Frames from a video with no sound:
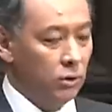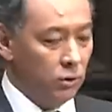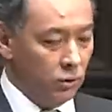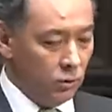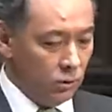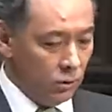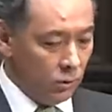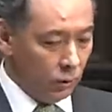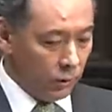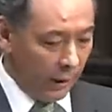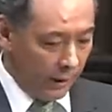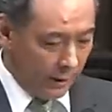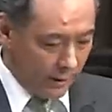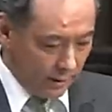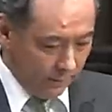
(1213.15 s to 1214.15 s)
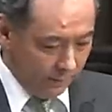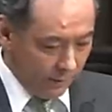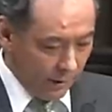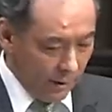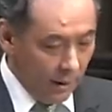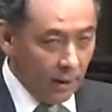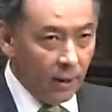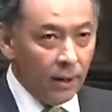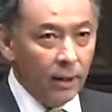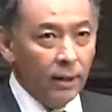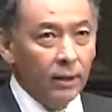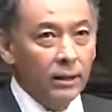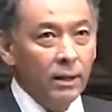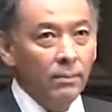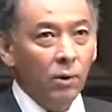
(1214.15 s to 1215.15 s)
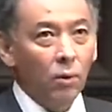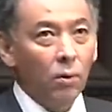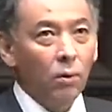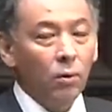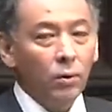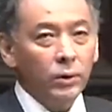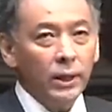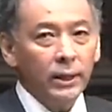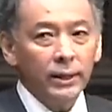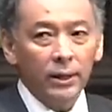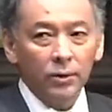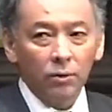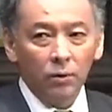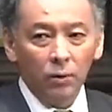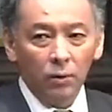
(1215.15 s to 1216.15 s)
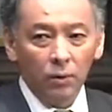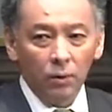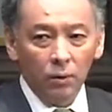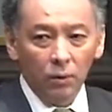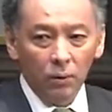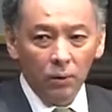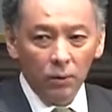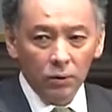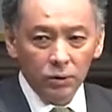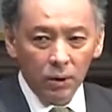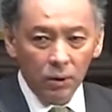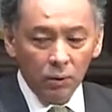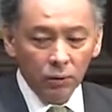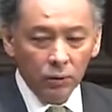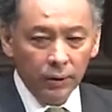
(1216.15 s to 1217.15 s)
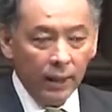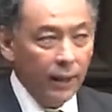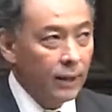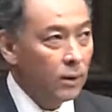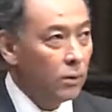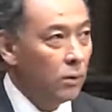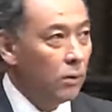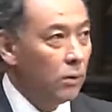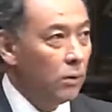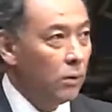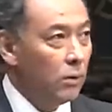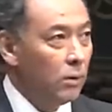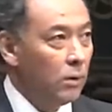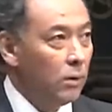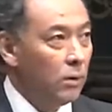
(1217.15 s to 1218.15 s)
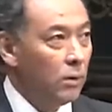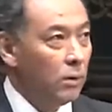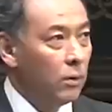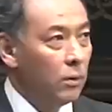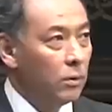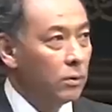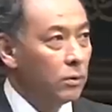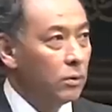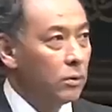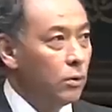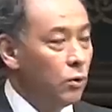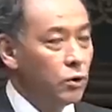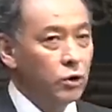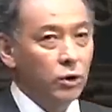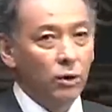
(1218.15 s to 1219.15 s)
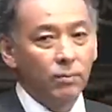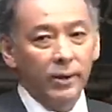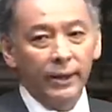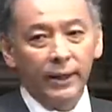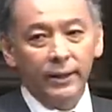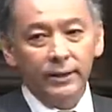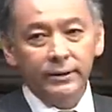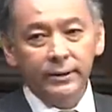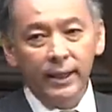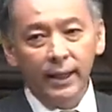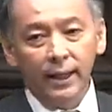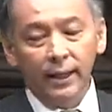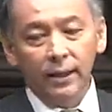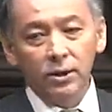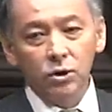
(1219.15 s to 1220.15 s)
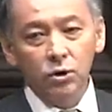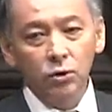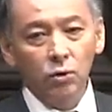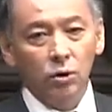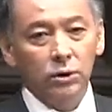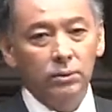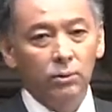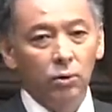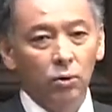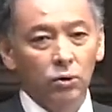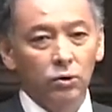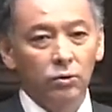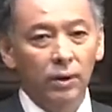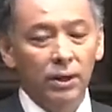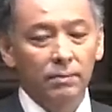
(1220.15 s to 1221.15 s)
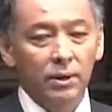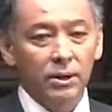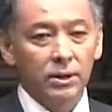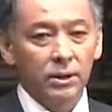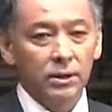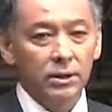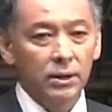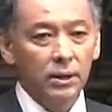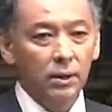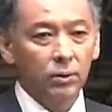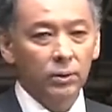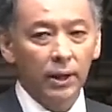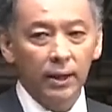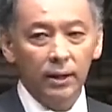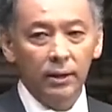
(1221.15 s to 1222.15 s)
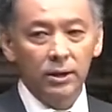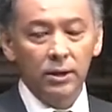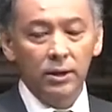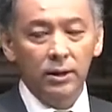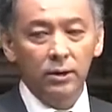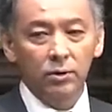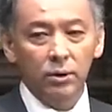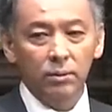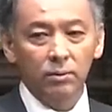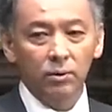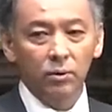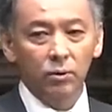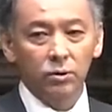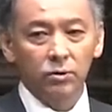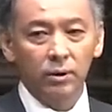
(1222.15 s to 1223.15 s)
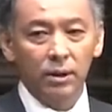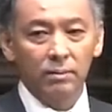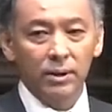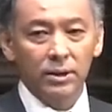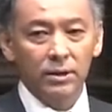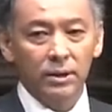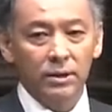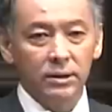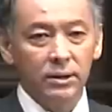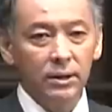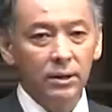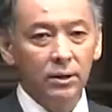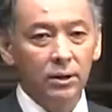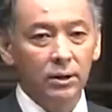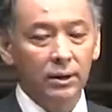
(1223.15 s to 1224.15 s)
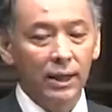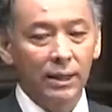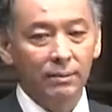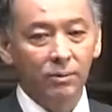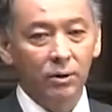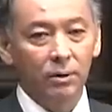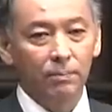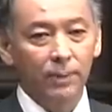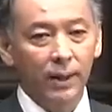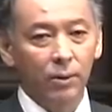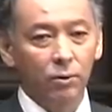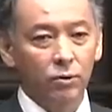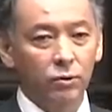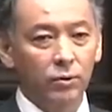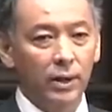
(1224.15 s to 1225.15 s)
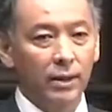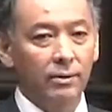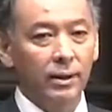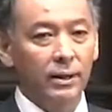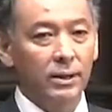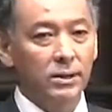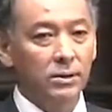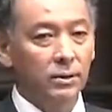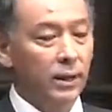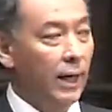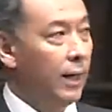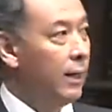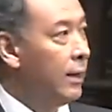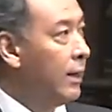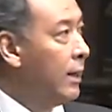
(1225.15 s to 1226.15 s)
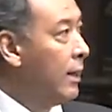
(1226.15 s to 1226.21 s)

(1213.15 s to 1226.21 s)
いう答えですでもここだけだとそれほどねこう特殊に思えないんですね中国にも論争ありましたし古代インドにも論争ありましたし近代にもいっぱい論争があるわけですよね